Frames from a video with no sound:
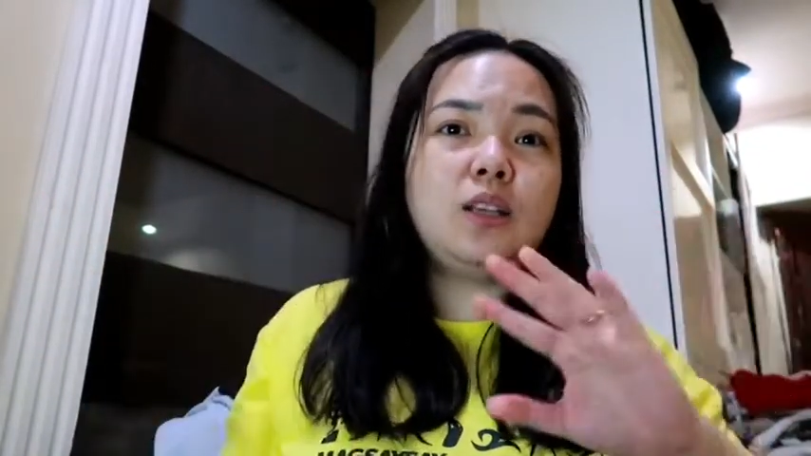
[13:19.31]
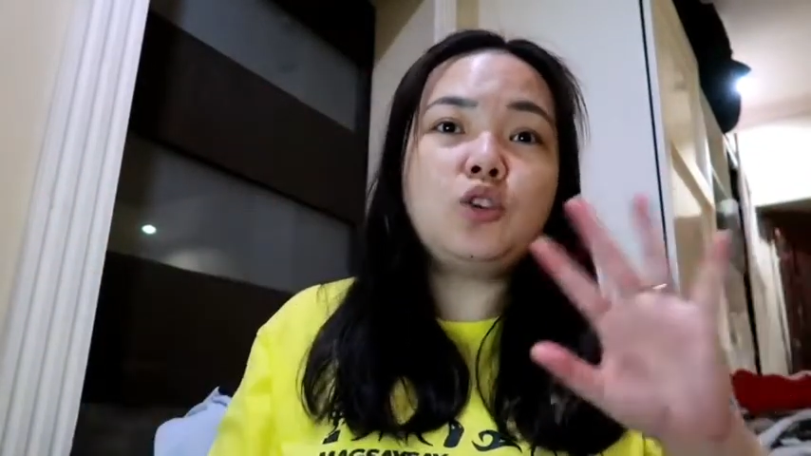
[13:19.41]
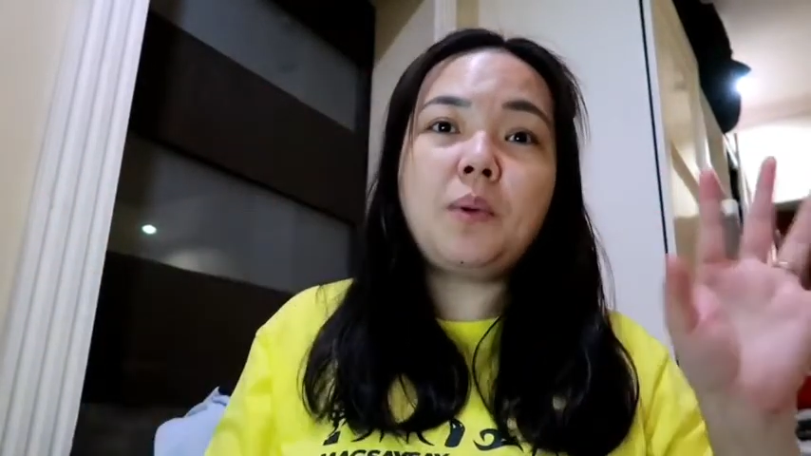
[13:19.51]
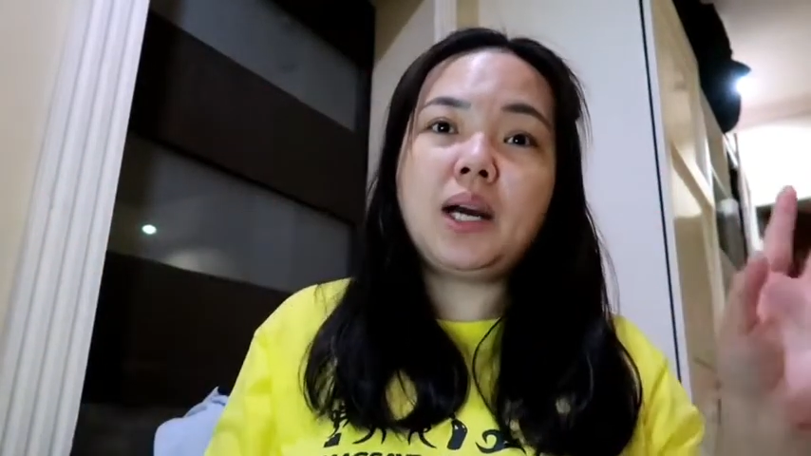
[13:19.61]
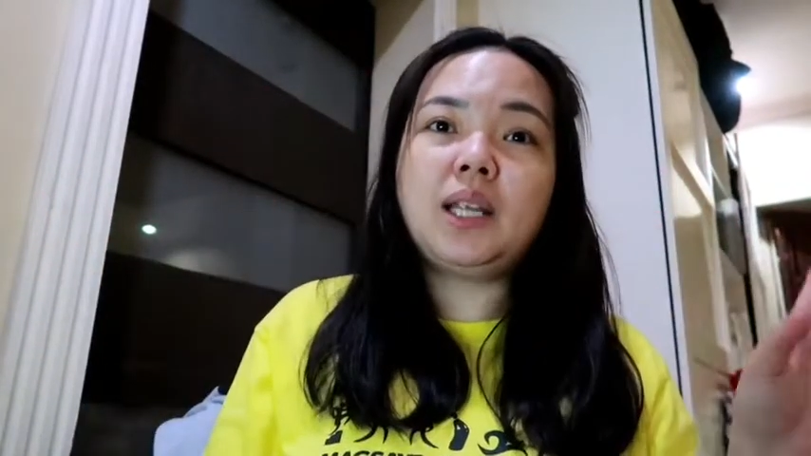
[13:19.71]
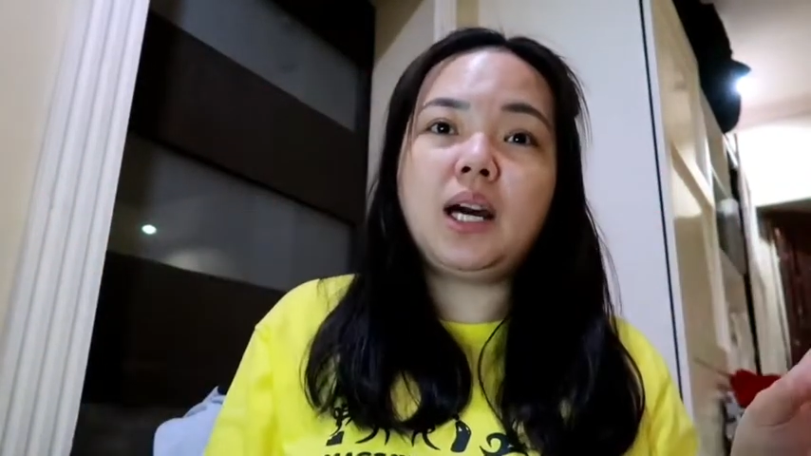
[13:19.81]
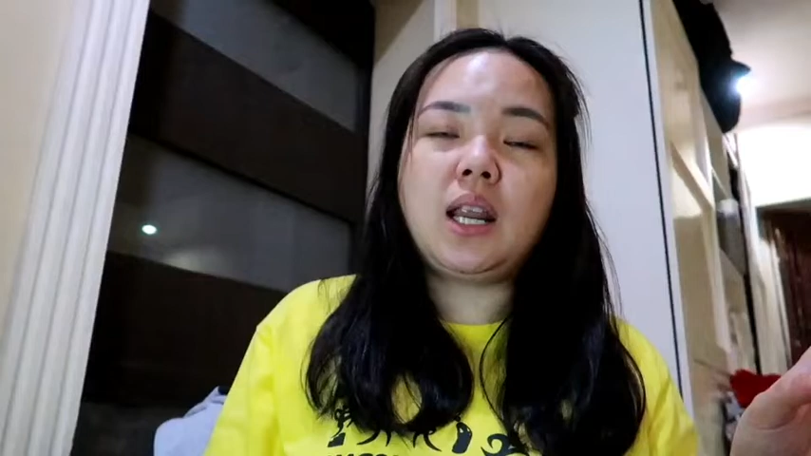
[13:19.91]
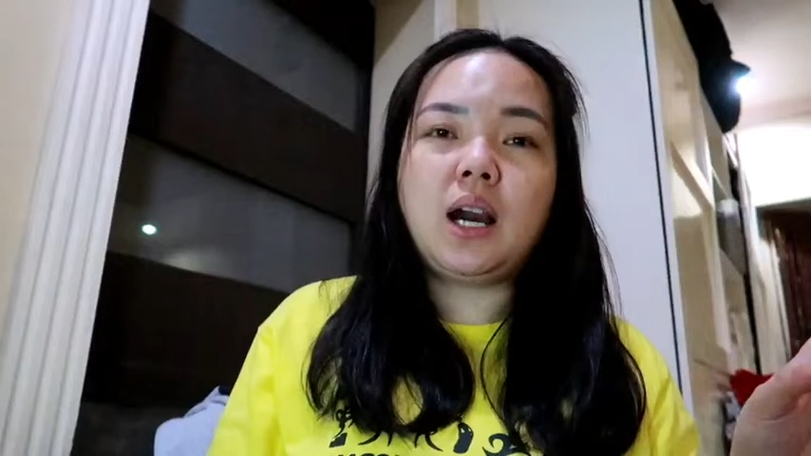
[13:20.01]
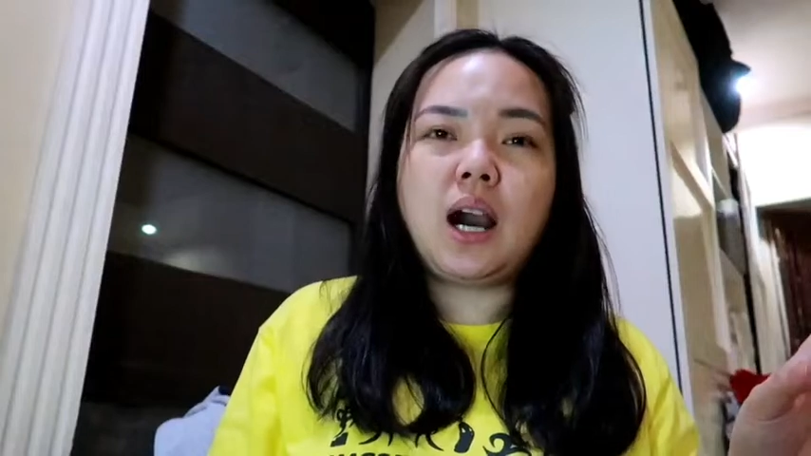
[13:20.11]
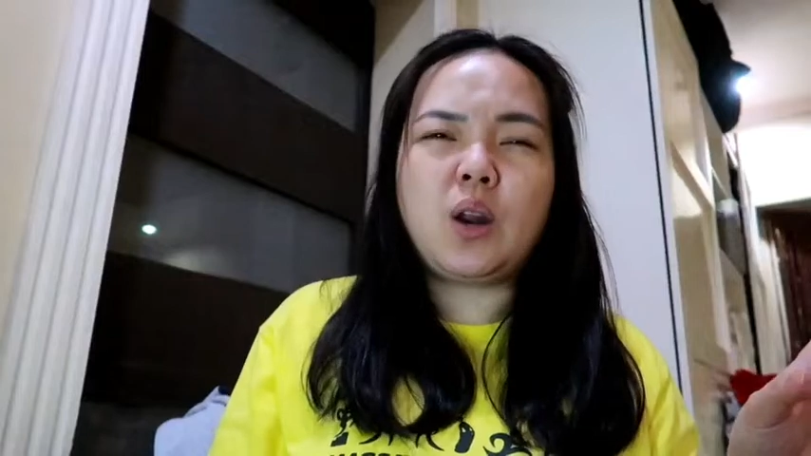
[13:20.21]
nito mga
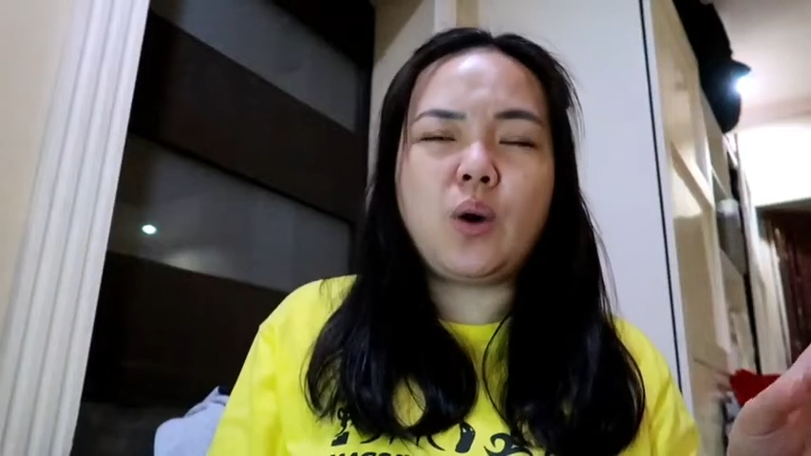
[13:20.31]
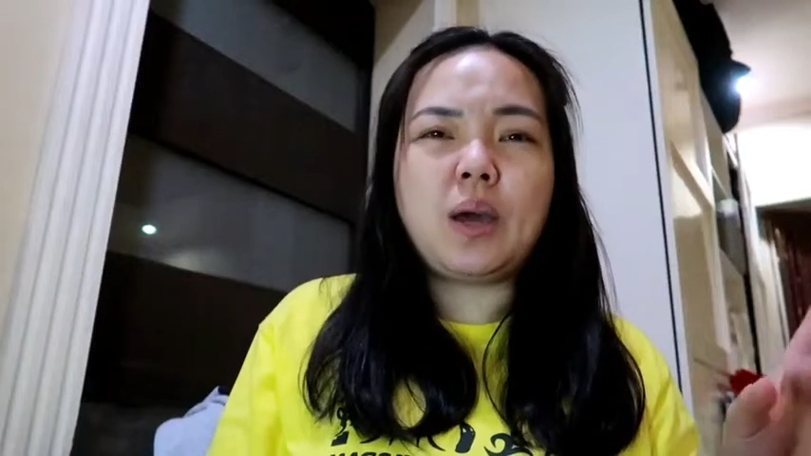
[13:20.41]
nakaraang araw.